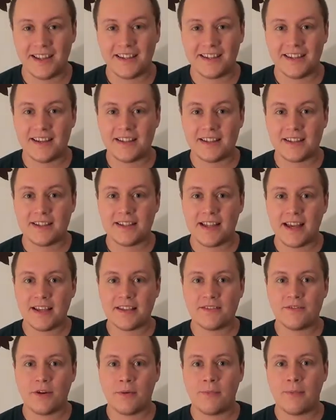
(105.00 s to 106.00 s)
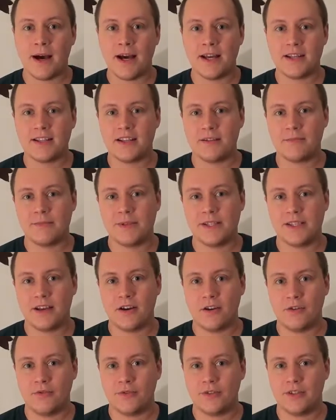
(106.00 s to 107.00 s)
Das Textformat hat mich
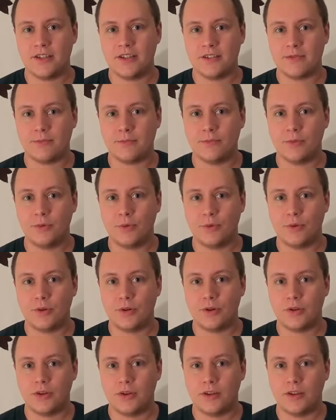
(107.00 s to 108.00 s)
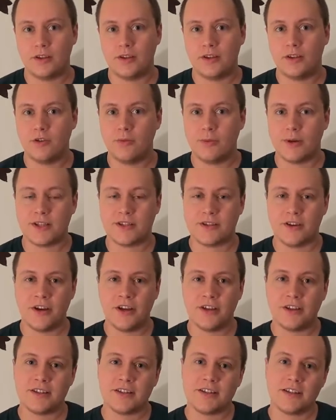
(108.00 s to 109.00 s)
auch von diesem Buch
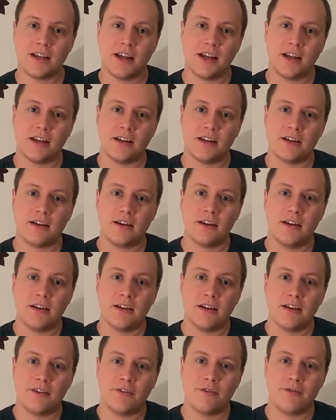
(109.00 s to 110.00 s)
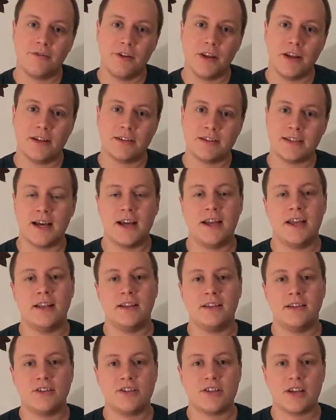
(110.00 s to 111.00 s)
überzeugt, denn Viele
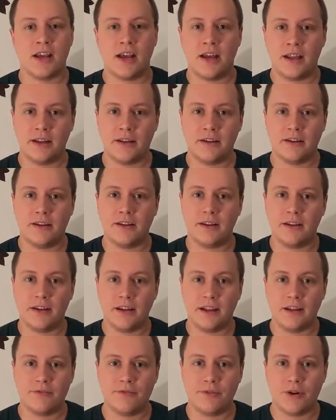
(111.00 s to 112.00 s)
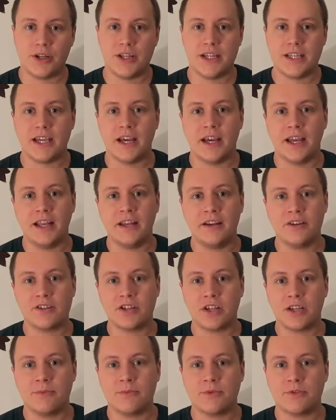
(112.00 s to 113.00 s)
Seiten scheinen in wörtlicher Rede
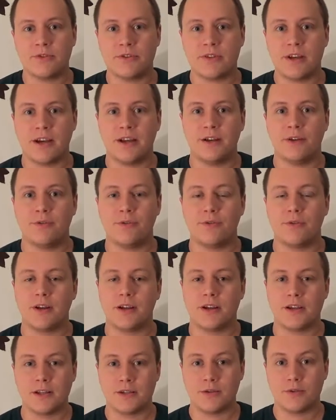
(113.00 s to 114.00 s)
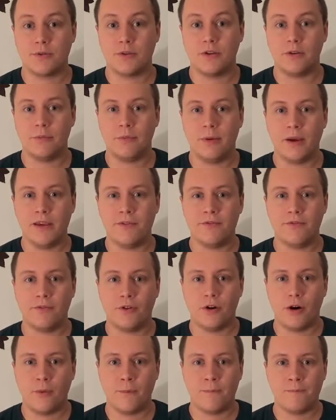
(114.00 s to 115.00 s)
geschrieben zu sein oder so in
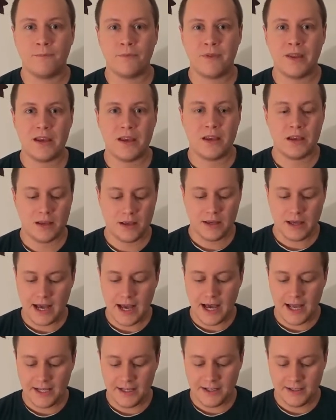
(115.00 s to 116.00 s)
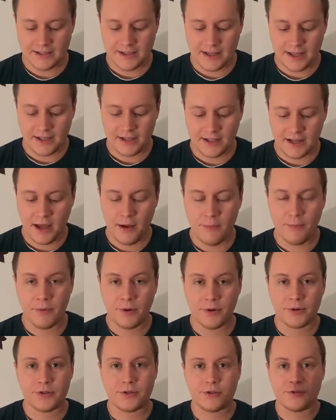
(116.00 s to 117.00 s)
Briefform. Einige Seiten haben
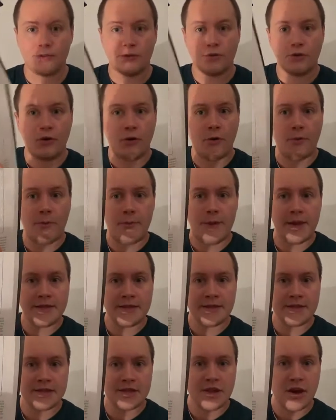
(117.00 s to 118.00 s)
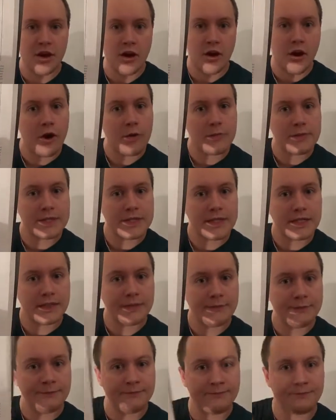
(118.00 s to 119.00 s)
auch so
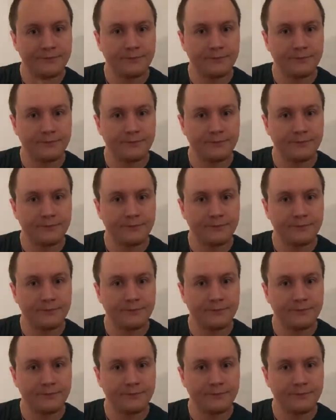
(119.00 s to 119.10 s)
Messenger-Optiken,